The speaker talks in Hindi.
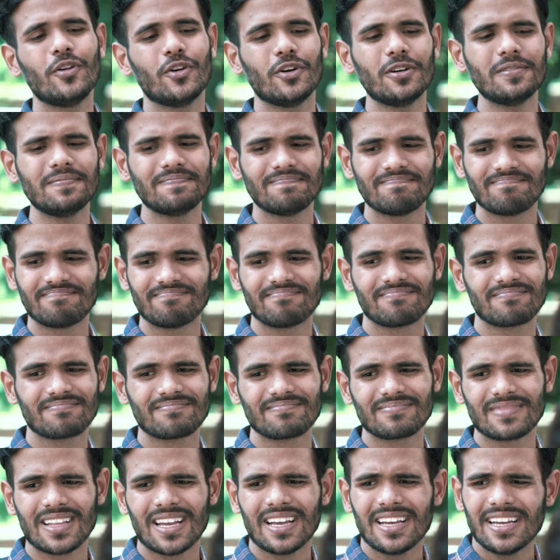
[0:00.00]
भी हो
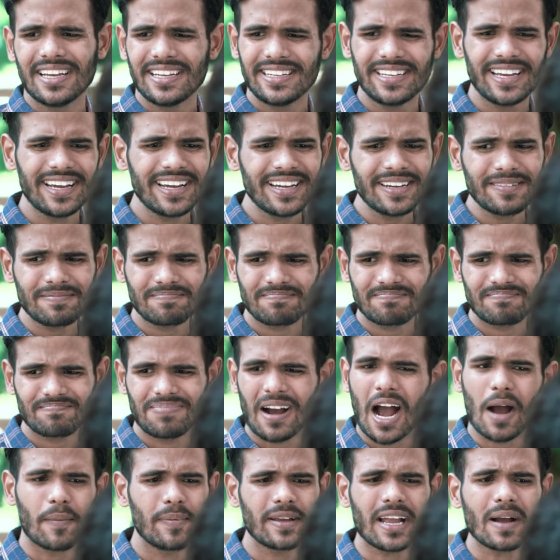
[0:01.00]
ये
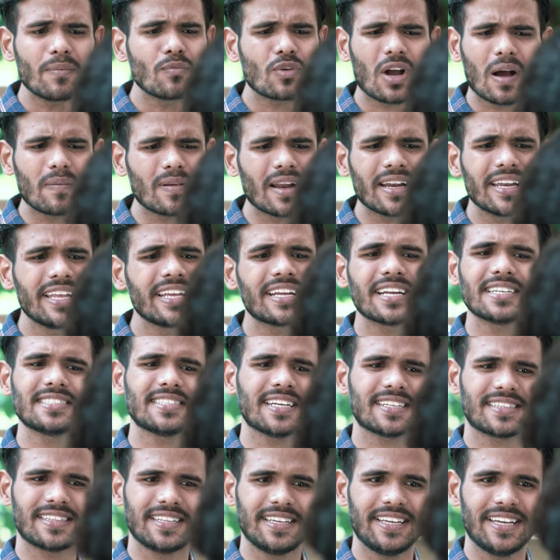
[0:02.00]
भाभी का मुकाबला नहीं कर
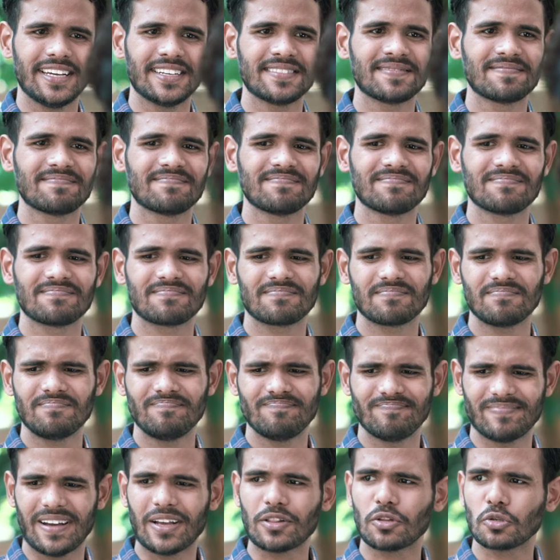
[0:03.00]
सकती
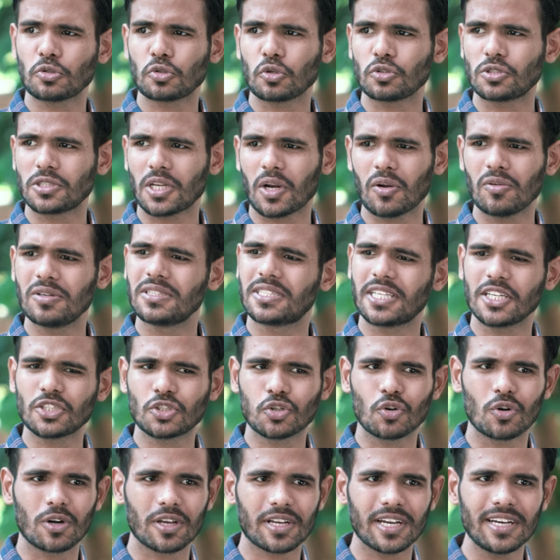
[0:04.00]
तो सोच रहा हूँ इसे
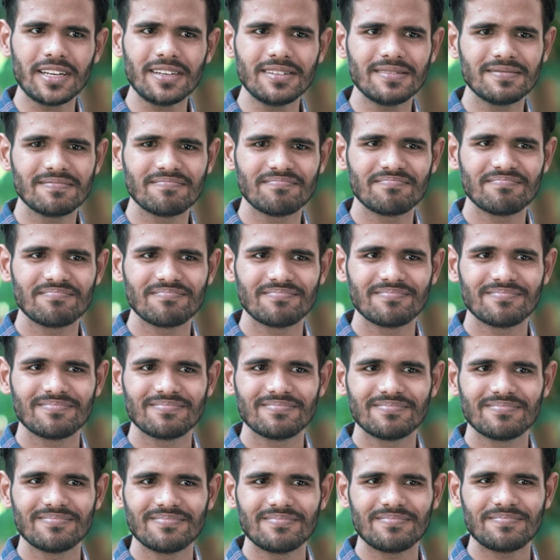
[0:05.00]
छोड़कर
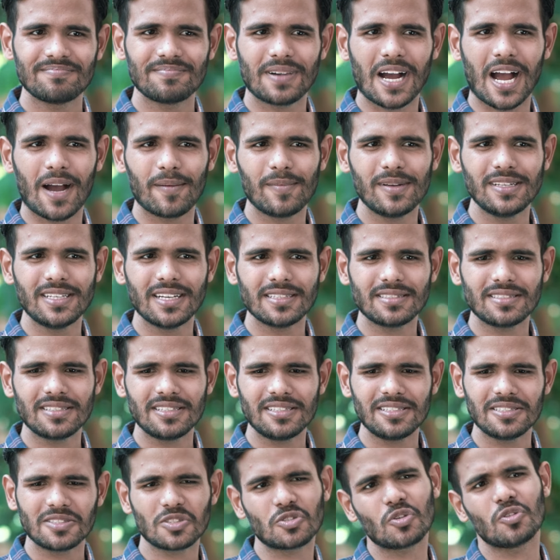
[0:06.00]
भाभी जैसी
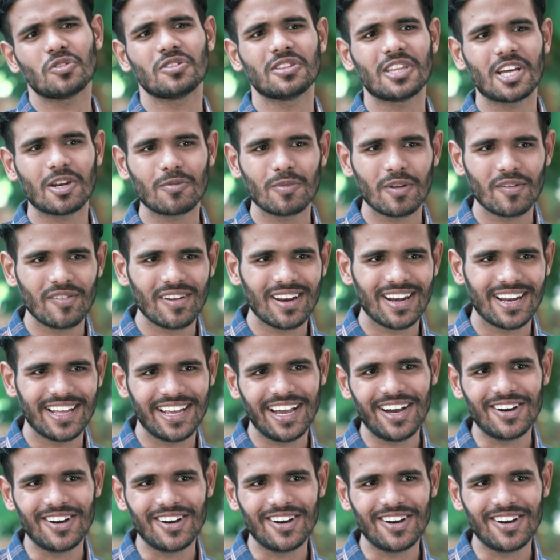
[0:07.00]
सुंदर बीवी ले